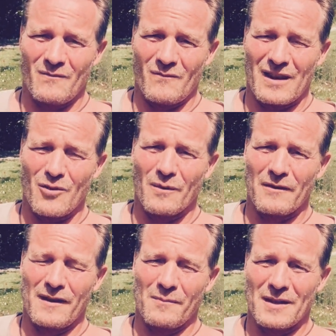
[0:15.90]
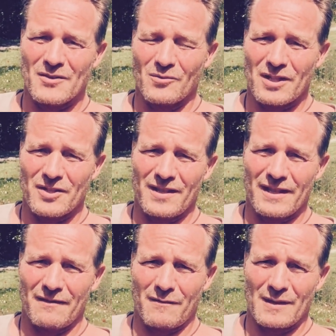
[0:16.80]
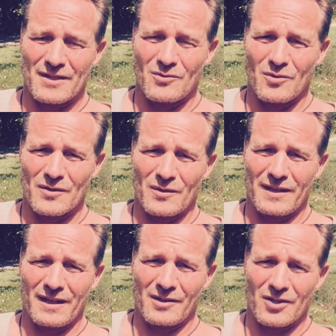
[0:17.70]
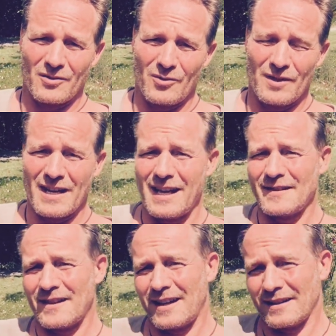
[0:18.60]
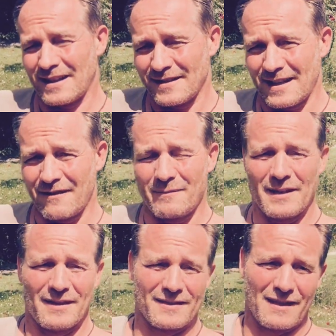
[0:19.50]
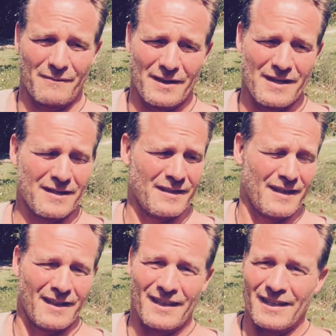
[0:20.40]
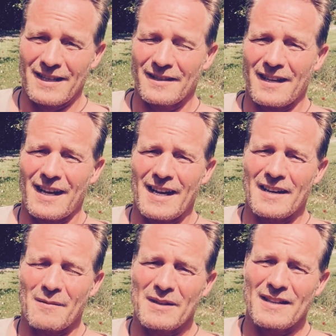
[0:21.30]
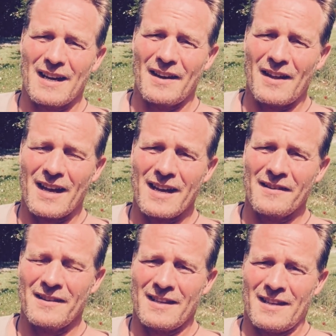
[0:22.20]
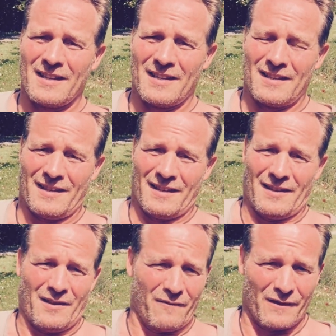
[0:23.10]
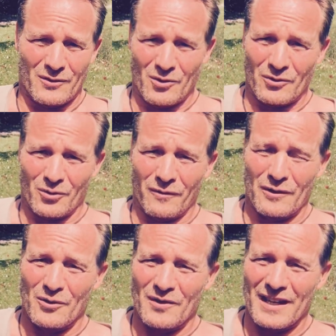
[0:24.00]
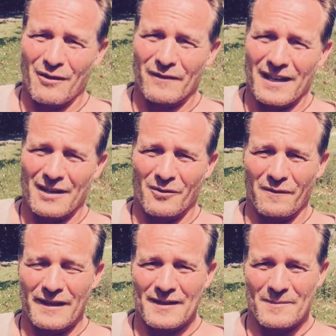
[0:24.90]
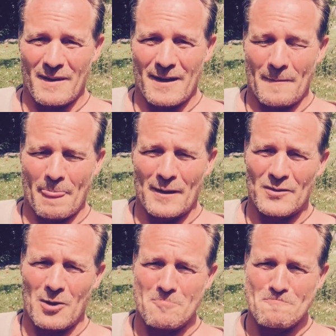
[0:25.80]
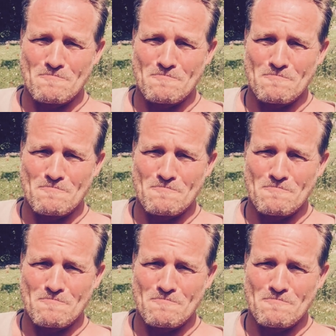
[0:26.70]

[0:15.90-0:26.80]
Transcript: warum findet man so unterschiedliche Informationen zu ätherischen Ölen? Die einen sagen, das darf man, das darf man nicht, innere Einnahme ja, nein, verdünnt, unverdünnt auftragen und vieles mehr. So,